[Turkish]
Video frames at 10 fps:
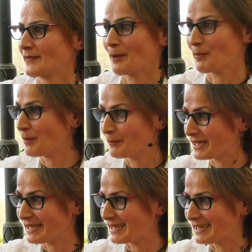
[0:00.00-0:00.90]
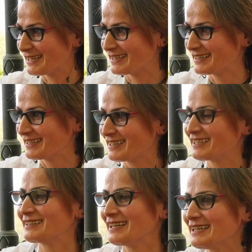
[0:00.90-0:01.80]
Ha, babam değil.
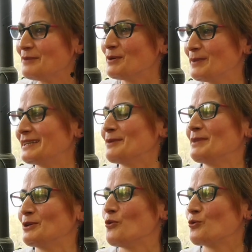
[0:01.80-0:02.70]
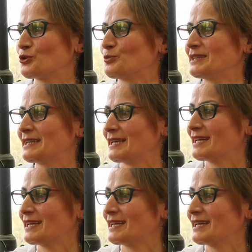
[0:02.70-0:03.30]
neden babaannem beni okutmadı ki?